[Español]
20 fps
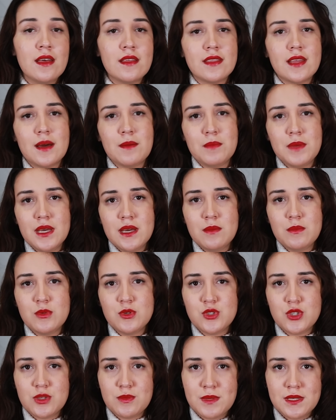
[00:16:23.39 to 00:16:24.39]
También
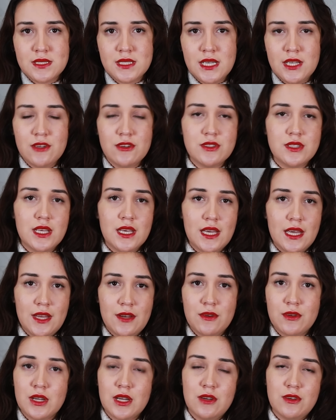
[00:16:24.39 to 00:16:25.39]
muchos vecinos
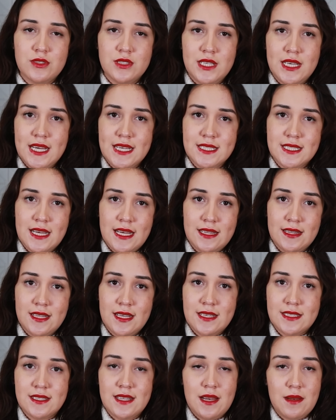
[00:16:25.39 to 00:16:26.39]
dijeron que los días
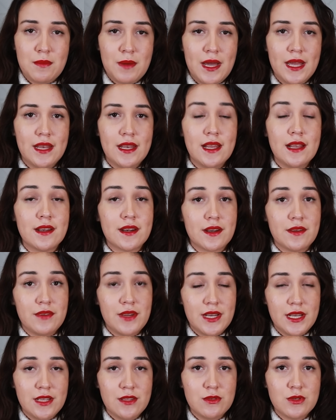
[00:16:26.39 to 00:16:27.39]
antes del baile el
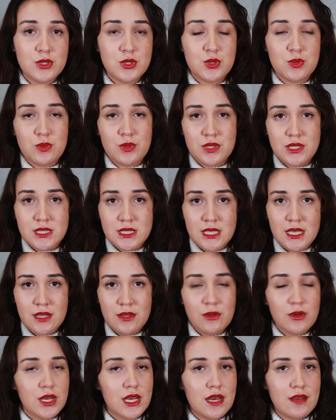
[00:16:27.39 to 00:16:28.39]
reverendo estuvo
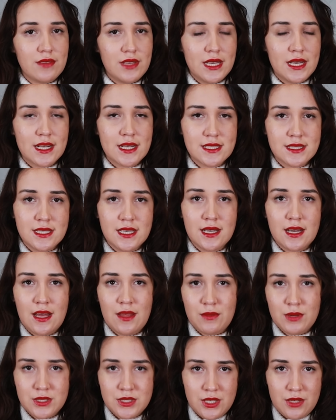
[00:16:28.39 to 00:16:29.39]
diciendo que había
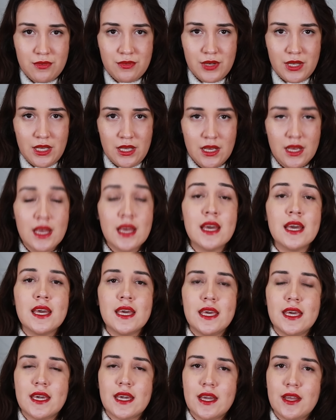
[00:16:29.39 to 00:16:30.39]
castigado a Jeffrey,
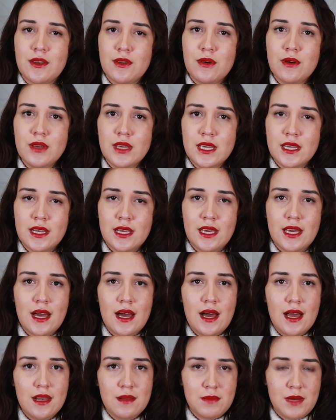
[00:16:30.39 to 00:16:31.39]
y que no iría
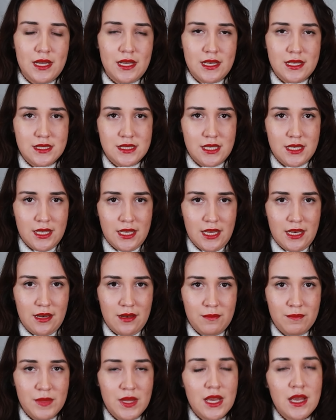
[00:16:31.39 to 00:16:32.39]
al baile sin
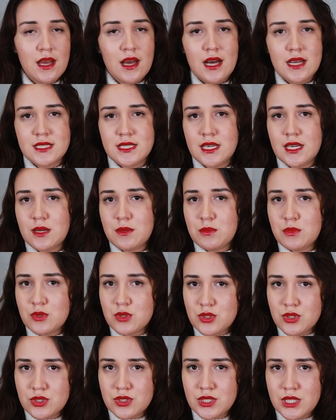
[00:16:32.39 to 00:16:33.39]
él, así que
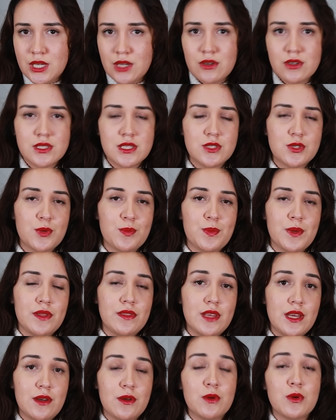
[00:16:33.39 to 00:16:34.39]
muchos chicos se
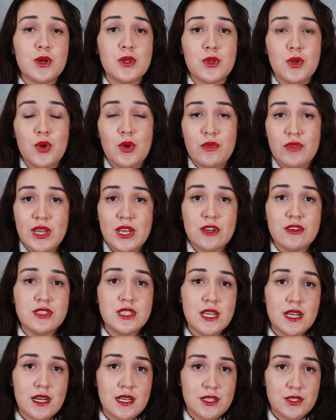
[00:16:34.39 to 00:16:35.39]
sorprendieron cuando lo vieron
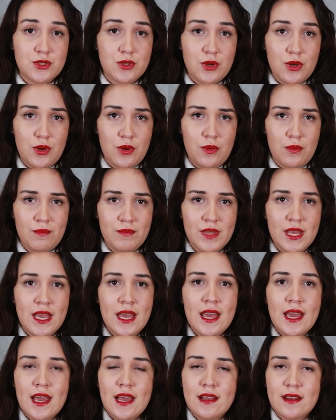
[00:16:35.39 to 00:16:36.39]
llegar solo.
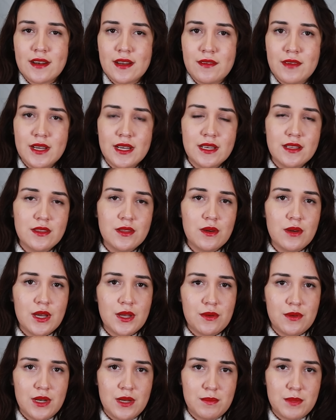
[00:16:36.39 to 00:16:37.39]
El reverendo
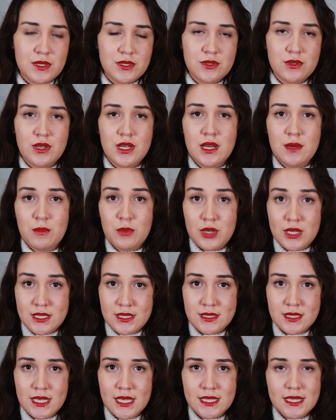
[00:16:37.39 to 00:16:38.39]
era una persona muy
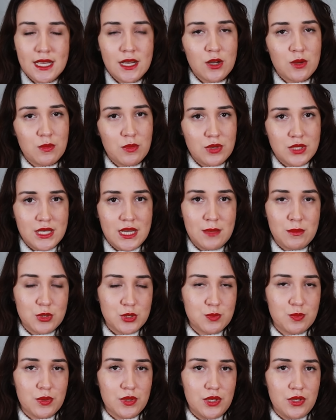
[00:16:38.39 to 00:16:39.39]
estricta como ya
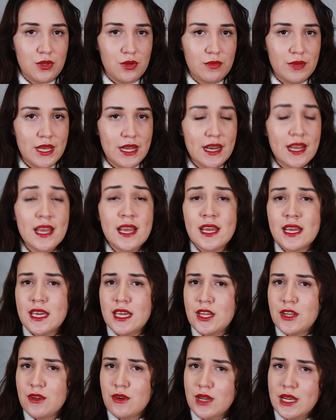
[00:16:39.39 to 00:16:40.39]
hemos podido ver,
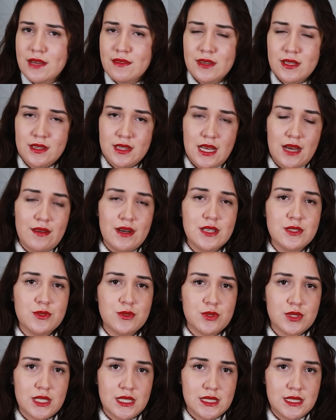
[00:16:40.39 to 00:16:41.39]
y no levantaba
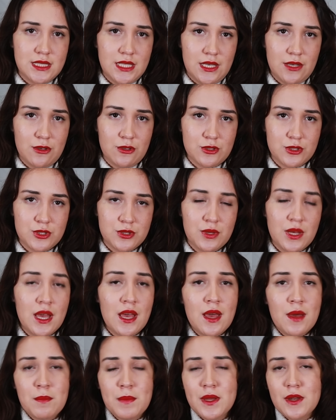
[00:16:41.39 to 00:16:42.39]
sus castigos,
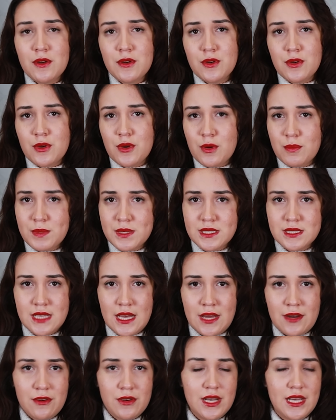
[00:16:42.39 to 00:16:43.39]
pero no
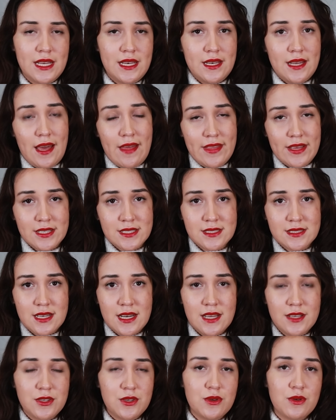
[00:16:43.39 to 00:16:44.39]
pensaron en nada
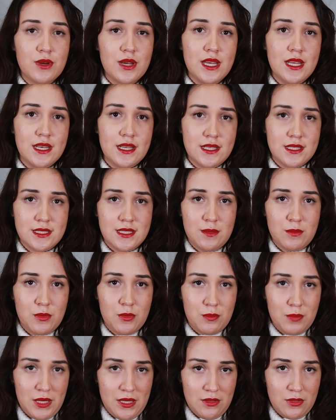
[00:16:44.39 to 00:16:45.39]
extraño en ese
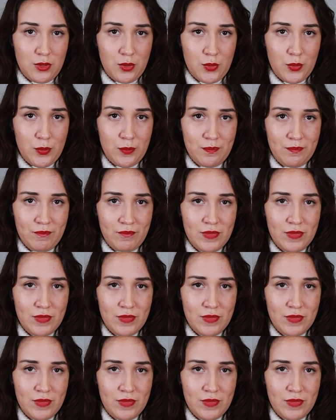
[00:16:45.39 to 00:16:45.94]
momento.